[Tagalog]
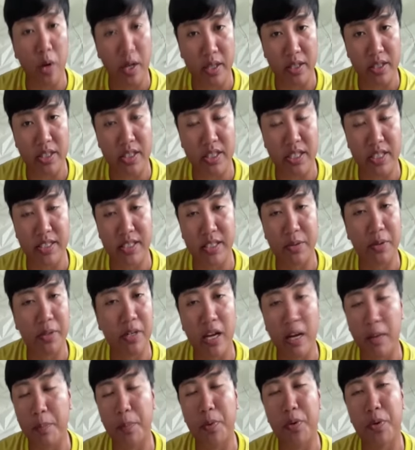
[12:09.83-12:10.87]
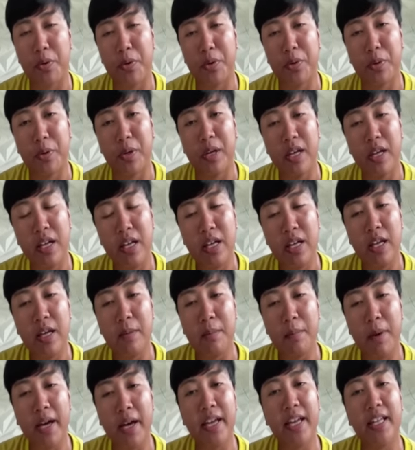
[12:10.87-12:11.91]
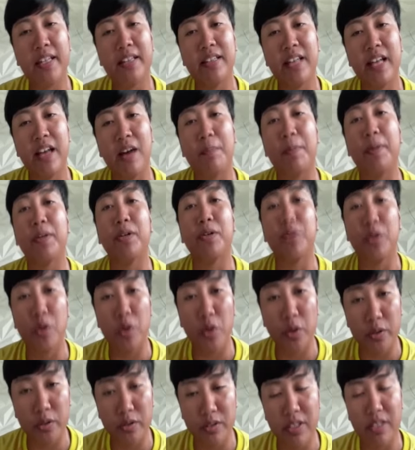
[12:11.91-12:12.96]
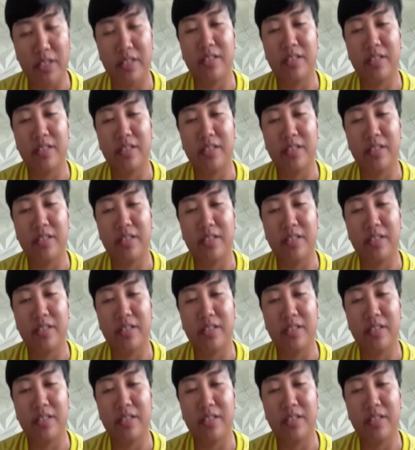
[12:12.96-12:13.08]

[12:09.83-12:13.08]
watch kasi wala pong bayad ang libre. panonood.